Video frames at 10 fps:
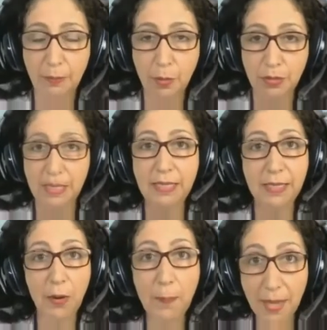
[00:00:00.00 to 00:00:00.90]

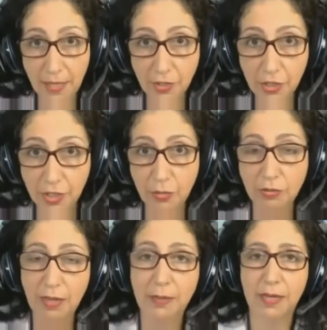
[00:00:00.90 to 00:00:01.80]
potencialmente
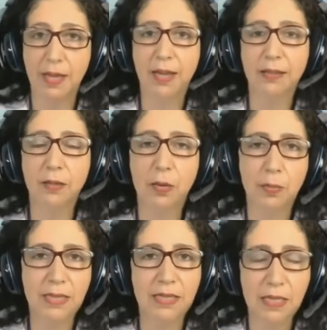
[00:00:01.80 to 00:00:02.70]
contaminada com
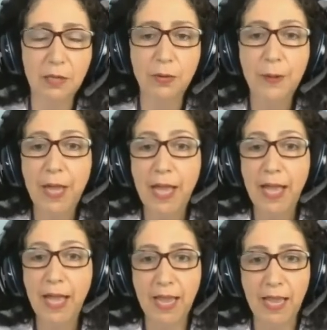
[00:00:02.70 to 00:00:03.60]
bacilo
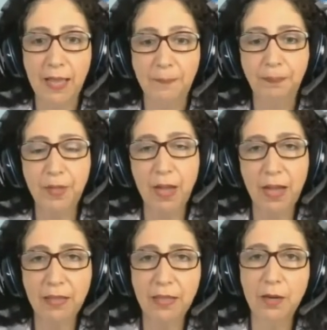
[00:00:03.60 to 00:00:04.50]
é
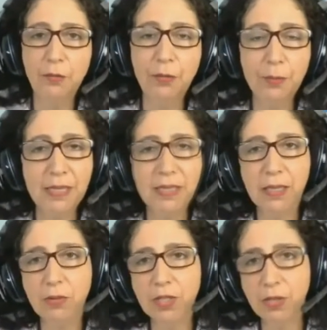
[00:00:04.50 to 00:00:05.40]
a não
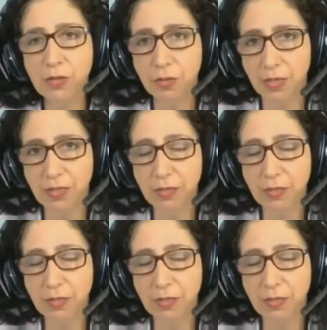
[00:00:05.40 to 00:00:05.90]
formação de aerossóis.